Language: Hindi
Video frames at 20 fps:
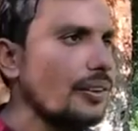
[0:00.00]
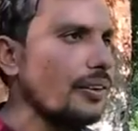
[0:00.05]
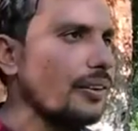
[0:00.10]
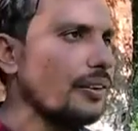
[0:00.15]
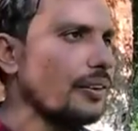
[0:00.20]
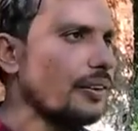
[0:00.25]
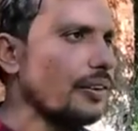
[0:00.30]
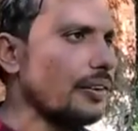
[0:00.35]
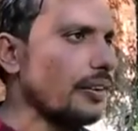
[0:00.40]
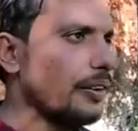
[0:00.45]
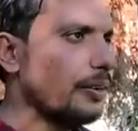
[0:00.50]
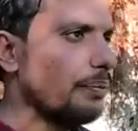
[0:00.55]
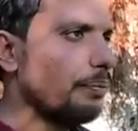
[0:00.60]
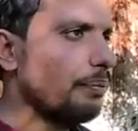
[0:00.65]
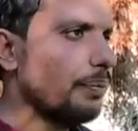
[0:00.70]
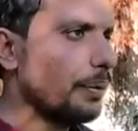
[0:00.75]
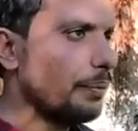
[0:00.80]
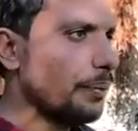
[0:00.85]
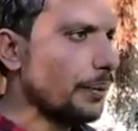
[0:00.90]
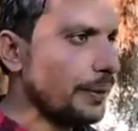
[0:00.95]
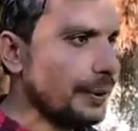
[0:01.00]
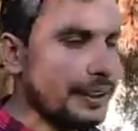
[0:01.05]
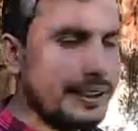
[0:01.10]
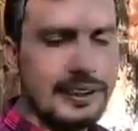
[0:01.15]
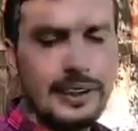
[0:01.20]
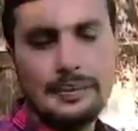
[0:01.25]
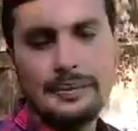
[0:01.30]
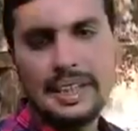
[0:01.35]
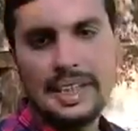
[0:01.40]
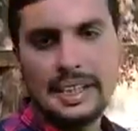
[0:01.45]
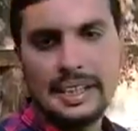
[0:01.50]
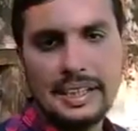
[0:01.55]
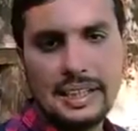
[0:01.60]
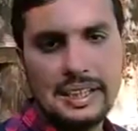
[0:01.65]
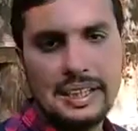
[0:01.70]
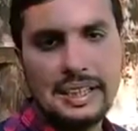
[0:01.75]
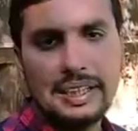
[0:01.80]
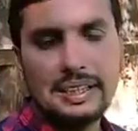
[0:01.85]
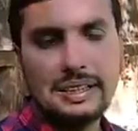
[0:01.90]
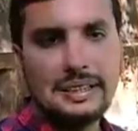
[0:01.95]
तो बम्बोरी से हम आगे
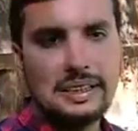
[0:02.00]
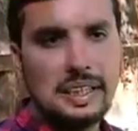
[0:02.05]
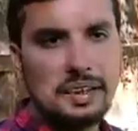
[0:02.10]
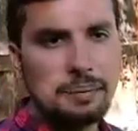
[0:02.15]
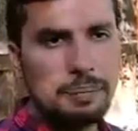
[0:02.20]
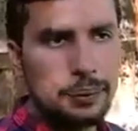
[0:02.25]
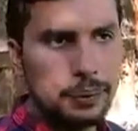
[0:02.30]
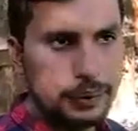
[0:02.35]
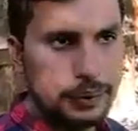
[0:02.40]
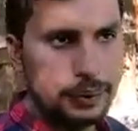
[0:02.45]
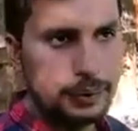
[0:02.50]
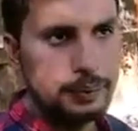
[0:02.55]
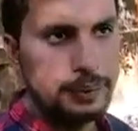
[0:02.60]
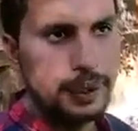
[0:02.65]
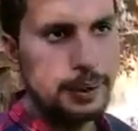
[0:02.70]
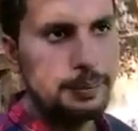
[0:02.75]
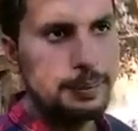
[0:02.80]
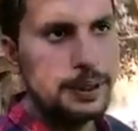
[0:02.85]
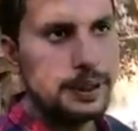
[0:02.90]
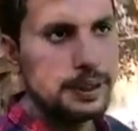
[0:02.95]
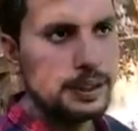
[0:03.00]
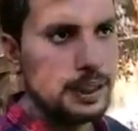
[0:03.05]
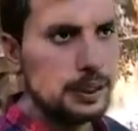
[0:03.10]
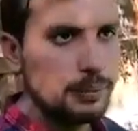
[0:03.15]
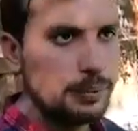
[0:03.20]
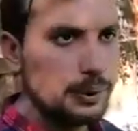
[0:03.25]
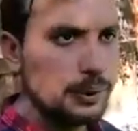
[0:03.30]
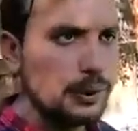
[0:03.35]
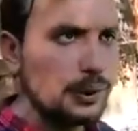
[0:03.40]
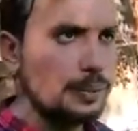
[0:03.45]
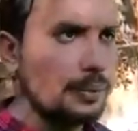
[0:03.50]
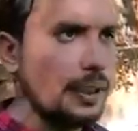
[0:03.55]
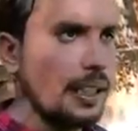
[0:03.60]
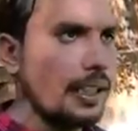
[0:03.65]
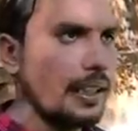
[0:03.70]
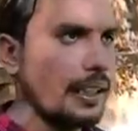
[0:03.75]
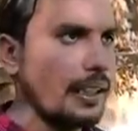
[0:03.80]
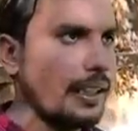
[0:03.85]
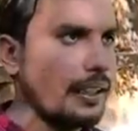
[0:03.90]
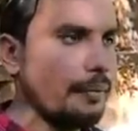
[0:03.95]
थे चेक पोस्ट पे फिर चेक पोस्ट पे
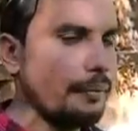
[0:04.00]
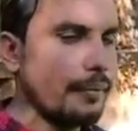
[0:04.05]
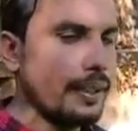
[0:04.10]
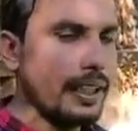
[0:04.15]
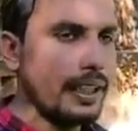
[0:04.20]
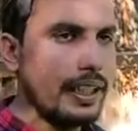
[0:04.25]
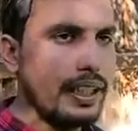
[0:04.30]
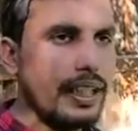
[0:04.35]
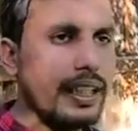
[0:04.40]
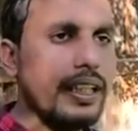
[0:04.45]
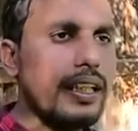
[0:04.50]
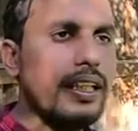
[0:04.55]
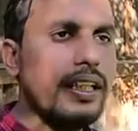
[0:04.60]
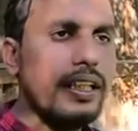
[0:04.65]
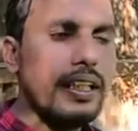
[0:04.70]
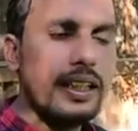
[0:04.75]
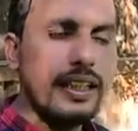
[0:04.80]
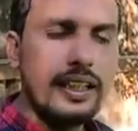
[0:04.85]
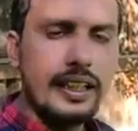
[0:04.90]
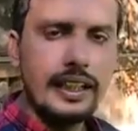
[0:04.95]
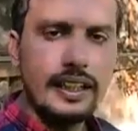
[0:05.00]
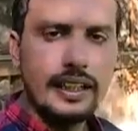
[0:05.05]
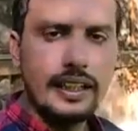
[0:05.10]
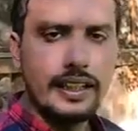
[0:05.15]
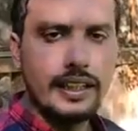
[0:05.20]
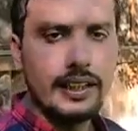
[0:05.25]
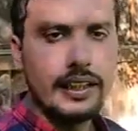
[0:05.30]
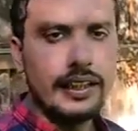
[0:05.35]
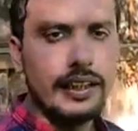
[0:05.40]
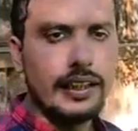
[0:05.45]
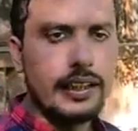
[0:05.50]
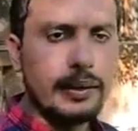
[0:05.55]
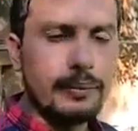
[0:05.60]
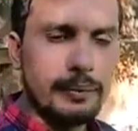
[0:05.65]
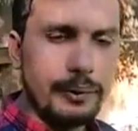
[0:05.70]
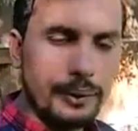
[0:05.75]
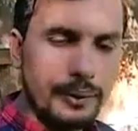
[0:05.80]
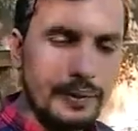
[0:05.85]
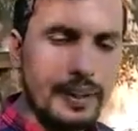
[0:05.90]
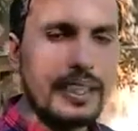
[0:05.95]
आके हमने
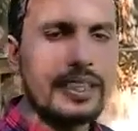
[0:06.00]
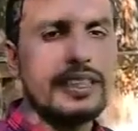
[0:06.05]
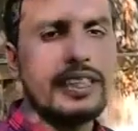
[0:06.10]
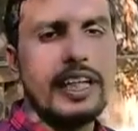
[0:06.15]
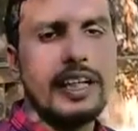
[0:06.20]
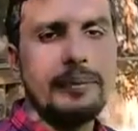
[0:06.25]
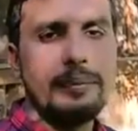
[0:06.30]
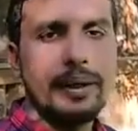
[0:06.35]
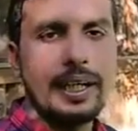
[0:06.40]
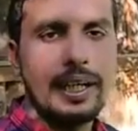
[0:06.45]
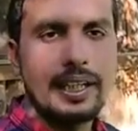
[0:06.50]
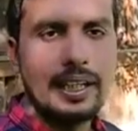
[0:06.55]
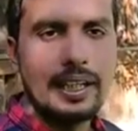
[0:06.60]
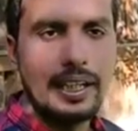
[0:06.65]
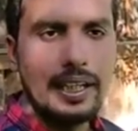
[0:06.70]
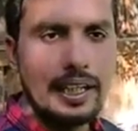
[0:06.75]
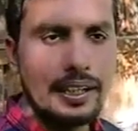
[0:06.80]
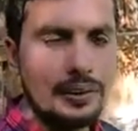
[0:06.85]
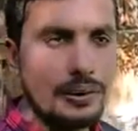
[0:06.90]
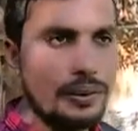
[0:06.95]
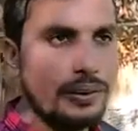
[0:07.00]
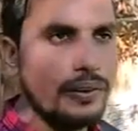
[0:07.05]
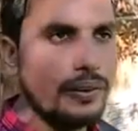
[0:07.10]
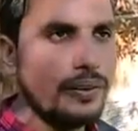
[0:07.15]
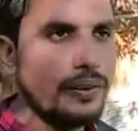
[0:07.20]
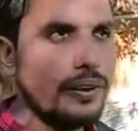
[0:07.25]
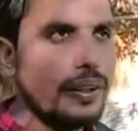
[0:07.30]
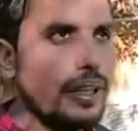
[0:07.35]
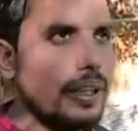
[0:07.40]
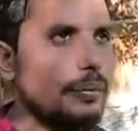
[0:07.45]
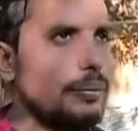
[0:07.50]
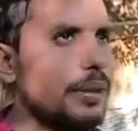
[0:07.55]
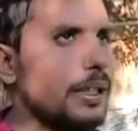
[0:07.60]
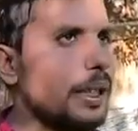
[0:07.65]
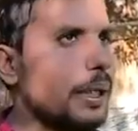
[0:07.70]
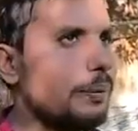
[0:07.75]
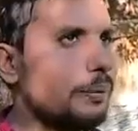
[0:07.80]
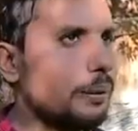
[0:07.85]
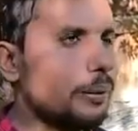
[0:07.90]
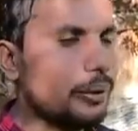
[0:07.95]
रामपुर वाली साइड पे आ गए हैं तो अभी
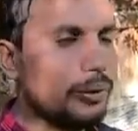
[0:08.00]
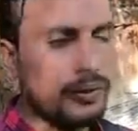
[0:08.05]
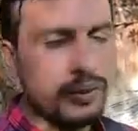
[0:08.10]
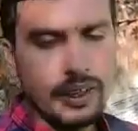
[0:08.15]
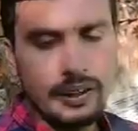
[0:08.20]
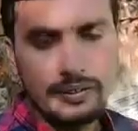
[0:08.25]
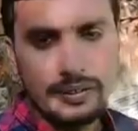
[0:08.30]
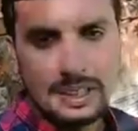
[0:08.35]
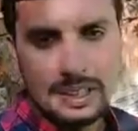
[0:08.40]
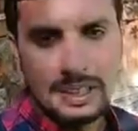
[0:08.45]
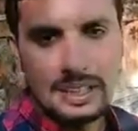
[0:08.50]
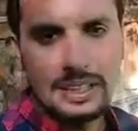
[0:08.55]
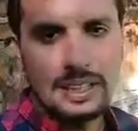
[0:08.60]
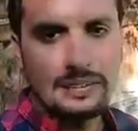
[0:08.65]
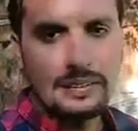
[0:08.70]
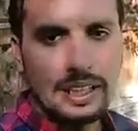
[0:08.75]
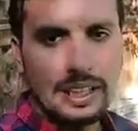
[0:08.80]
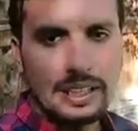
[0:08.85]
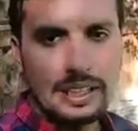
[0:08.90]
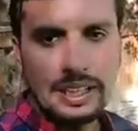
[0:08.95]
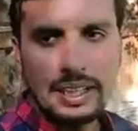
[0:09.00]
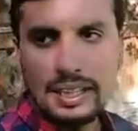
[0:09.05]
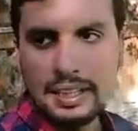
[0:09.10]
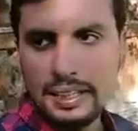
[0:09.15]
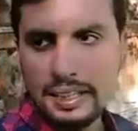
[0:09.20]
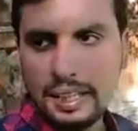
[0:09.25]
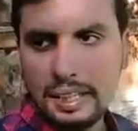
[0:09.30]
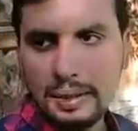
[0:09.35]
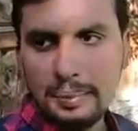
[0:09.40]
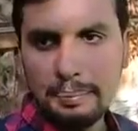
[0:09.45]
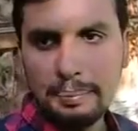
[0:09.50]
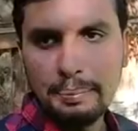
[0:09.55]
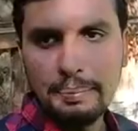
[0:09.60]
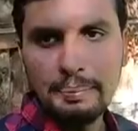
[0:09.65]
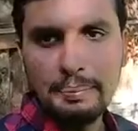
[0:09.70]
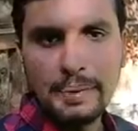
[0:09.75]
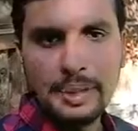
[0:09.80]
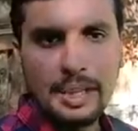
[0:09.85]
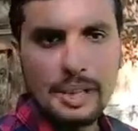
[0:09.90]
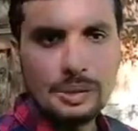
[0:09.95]
आपको गाँव का विज़िट करवाते हैं कि यहाँ
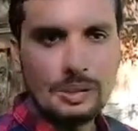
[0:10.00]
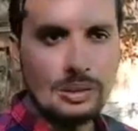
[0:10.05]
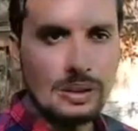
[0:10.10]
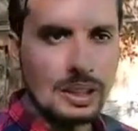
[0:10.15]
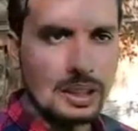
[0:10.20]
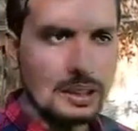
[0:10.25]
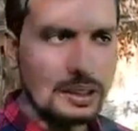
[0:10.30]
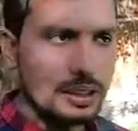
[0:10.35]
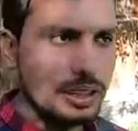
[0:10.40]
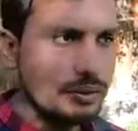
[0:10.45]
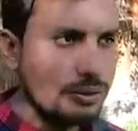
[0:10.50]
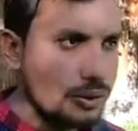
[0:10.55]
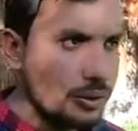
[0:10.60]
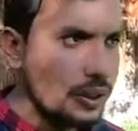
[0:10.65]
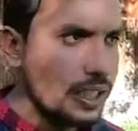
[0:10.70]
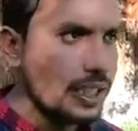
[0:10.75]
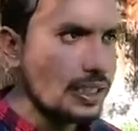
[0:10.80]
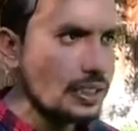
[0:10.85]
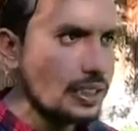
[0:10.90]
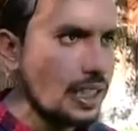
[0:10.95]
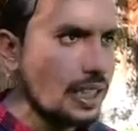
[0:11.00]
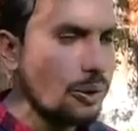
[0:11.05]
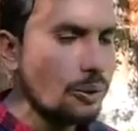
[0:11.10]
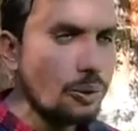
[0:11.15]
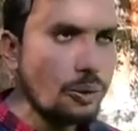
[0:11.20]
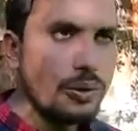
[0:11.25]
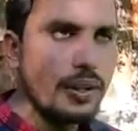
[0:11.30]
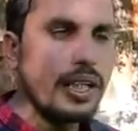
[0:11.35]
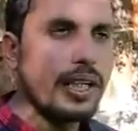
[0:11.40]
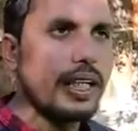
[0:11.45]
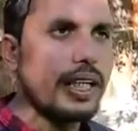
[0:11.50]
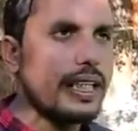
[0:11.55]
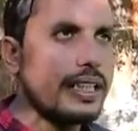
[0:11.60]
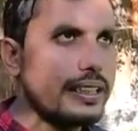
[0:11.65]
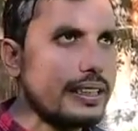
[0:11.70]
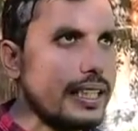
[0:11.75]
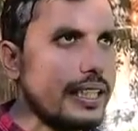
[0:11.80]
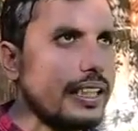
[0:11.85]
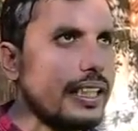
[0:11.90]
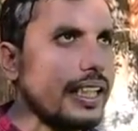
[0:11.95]
का जो कल्चर वो कैसा है लोगों का रहन
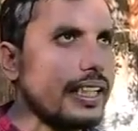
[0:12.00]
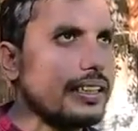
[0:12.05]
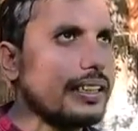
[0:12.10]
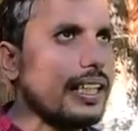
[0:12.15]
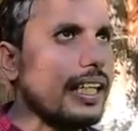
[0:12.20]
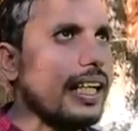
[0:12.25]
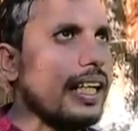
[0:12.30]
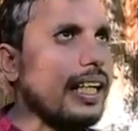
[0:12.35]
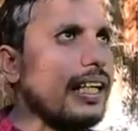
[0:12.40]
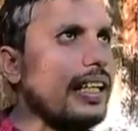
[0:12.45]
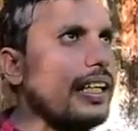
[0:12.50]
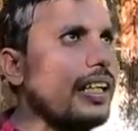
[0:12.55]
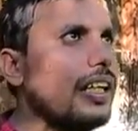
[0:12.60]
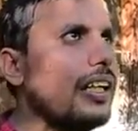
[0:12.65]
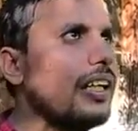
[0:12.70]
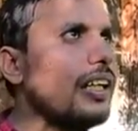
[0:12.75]
सहन कैसा है